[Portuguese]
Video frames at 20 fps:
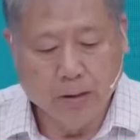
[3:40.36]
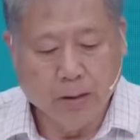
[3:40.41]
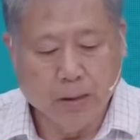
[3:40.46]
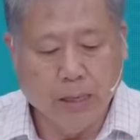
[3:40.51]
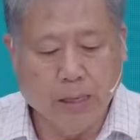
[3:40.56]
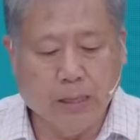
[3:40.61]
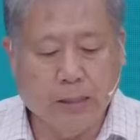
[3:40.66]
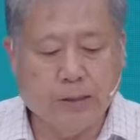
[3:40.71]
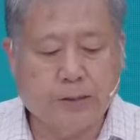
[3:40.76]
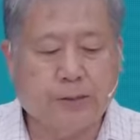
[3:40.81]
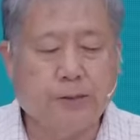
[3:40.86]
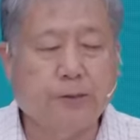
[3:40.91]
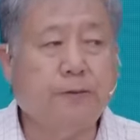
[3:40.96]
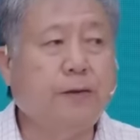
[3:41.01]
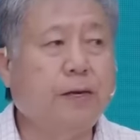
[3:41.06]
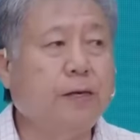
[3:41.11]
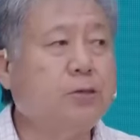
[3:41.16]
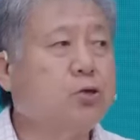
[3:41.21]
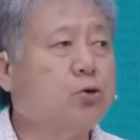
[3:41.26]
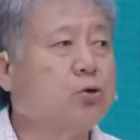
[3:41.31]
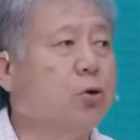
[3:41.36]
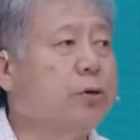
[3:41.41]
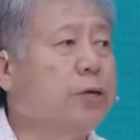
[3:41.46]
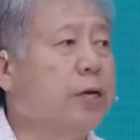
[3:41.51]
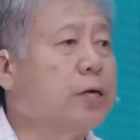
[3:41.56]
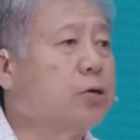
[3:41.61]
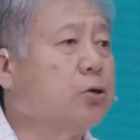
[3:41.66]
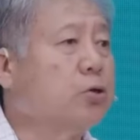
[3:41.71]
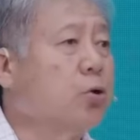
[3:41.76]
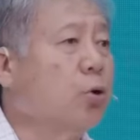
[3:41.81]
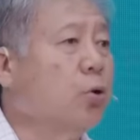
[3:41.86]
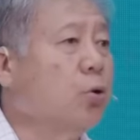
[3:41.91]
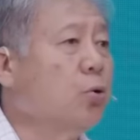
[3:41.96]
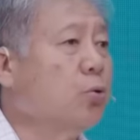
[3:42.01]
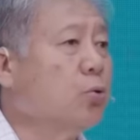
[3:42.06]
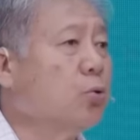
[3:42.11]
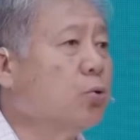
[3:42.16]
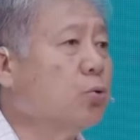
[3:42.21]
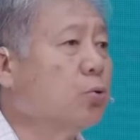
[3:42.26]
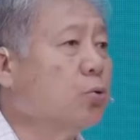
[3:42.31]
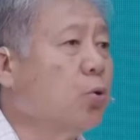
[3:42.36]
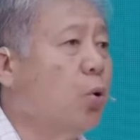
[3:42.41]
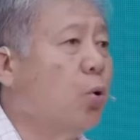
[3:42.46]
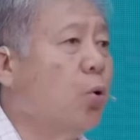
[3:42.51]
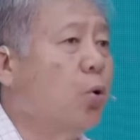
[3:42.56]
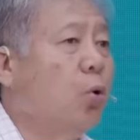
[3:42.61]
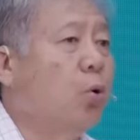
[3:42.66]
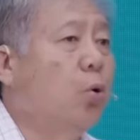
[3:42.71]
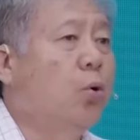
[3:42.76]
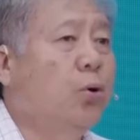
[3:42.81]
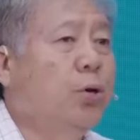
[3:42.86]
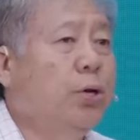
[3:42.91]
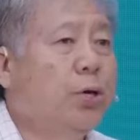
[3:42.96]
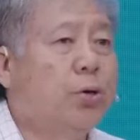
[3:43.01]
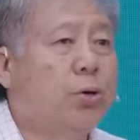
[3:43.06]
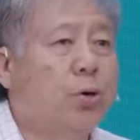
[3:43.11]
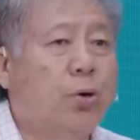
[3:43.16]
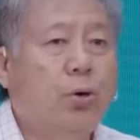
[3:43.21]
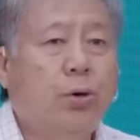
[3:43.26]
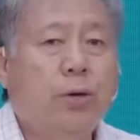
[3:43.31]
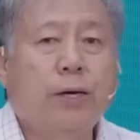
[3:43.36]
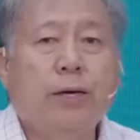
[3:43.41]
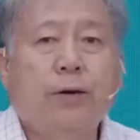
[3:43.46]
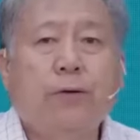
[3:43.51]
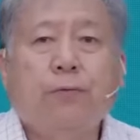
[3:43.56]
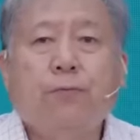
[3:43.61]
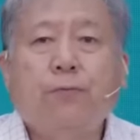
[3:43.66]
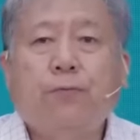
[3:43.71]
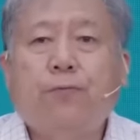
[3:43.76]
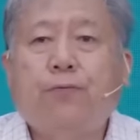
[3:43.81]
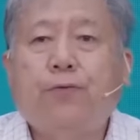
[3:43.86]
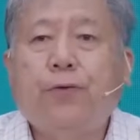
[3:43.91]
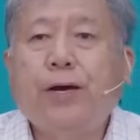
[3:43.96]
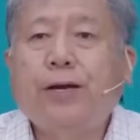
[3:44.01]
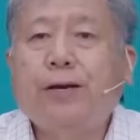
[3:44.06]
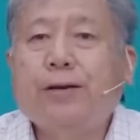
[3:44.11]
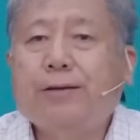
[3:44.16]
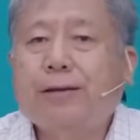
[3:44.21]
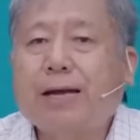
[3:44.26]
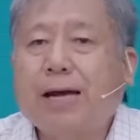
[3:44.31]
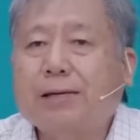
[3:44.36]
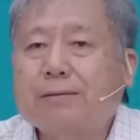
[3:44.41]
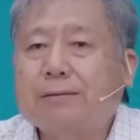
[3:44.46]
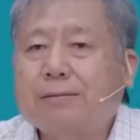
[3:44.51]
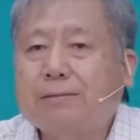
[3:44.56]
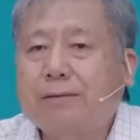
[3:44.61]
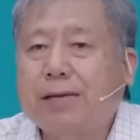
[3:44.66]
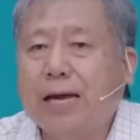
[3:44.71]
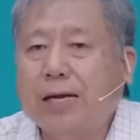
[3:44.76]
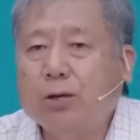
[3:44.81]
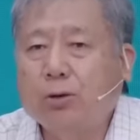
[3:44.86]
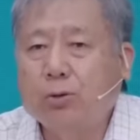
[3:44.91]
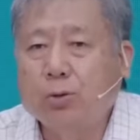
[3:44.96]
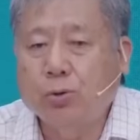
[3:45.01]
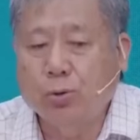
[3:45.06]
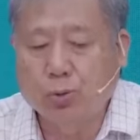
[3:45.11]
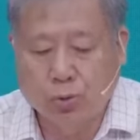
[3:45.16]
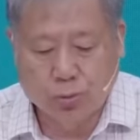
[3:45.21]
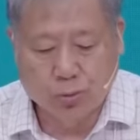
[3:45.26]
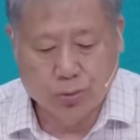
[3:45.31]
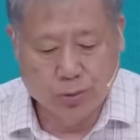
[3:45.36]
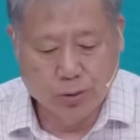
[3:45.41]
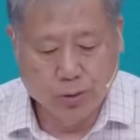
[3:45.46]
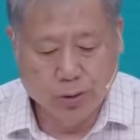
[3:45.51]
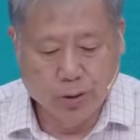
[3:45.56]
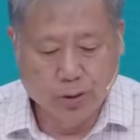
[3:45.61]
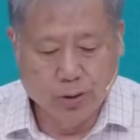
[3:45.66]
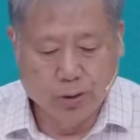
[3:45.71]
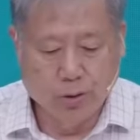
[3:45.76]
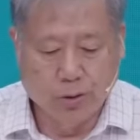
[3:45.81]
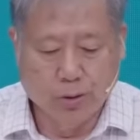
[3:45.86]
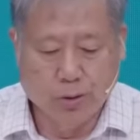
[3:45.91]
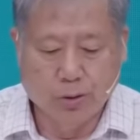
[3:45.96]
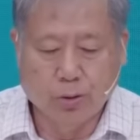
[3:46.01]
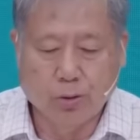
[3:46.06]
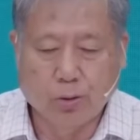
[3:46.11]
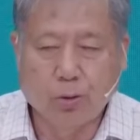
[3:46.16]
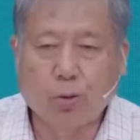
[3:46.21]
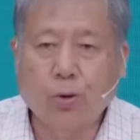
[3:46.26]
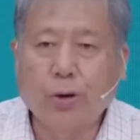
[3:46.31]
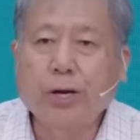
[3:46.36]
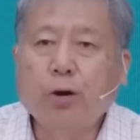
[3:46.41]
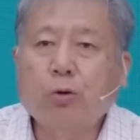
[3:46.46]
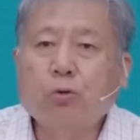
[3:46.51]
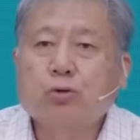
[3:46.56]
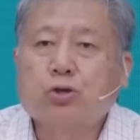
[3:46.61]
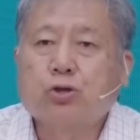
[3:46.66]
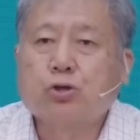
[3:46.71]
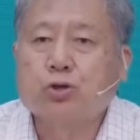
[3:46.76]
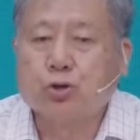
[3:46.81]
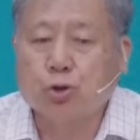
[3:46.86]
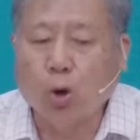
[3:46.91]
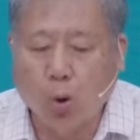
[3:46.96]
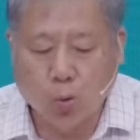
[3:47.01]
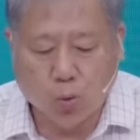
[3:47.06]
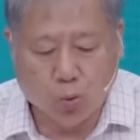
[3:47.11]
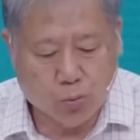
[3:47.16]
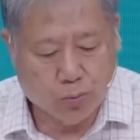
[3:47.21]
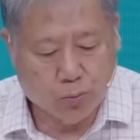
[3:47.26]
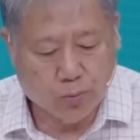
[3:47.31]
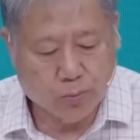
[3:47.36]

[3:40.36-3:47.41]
Ele se desconectou do único verdadeiro o eu sou.